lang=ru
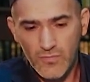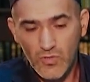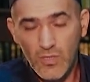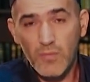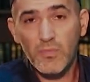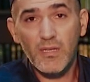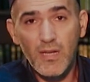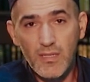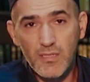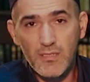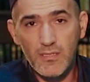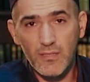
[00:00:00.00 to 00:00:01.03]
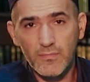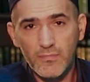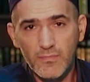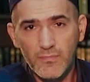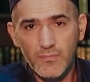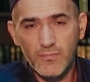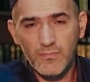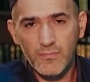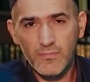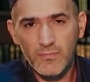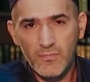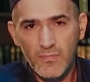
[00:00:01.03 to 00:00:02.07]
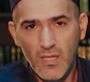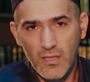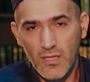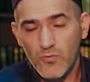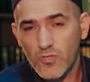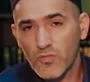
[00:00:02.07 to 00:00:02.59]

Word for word: Но нам и радостно от того,